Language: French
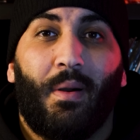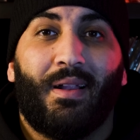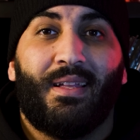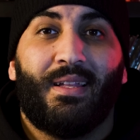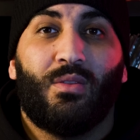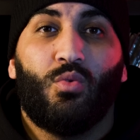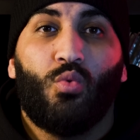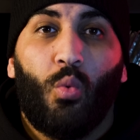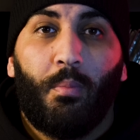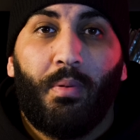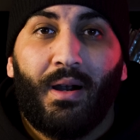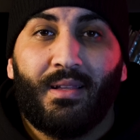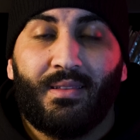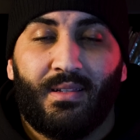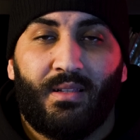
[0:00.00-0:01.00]
parlait non
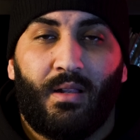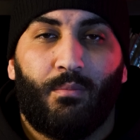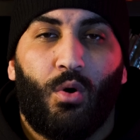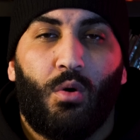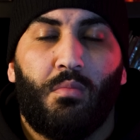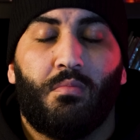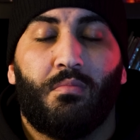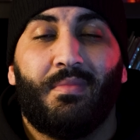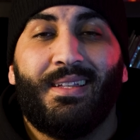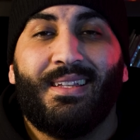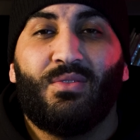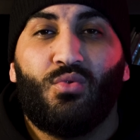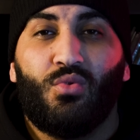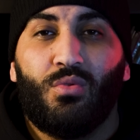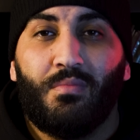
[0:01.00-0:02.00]
pas d'un album,
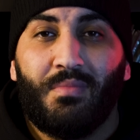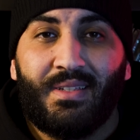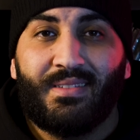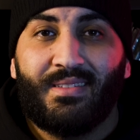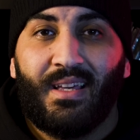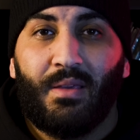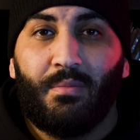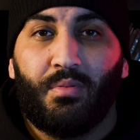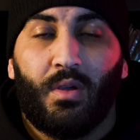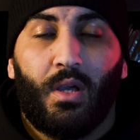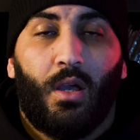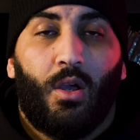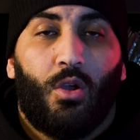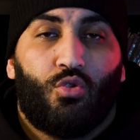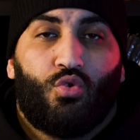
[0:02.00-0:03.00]
mais d'une mixtape.
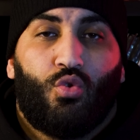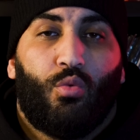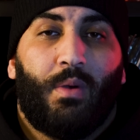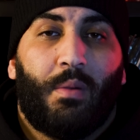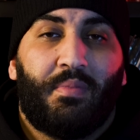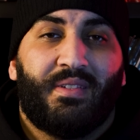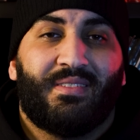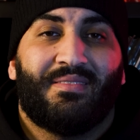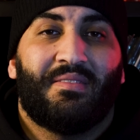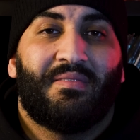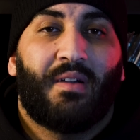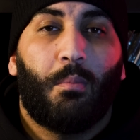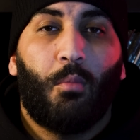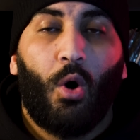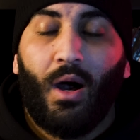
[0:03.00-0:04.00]
Sur le papier, j'avais
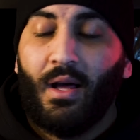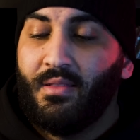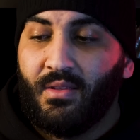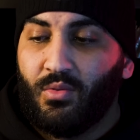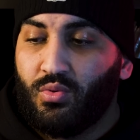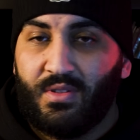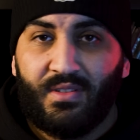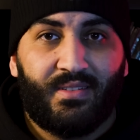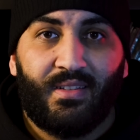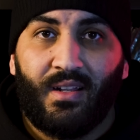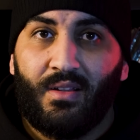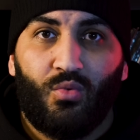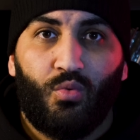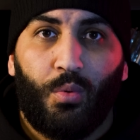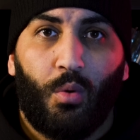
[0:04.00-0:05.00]
vraiment hâte d'écouter ce qu'il allait nous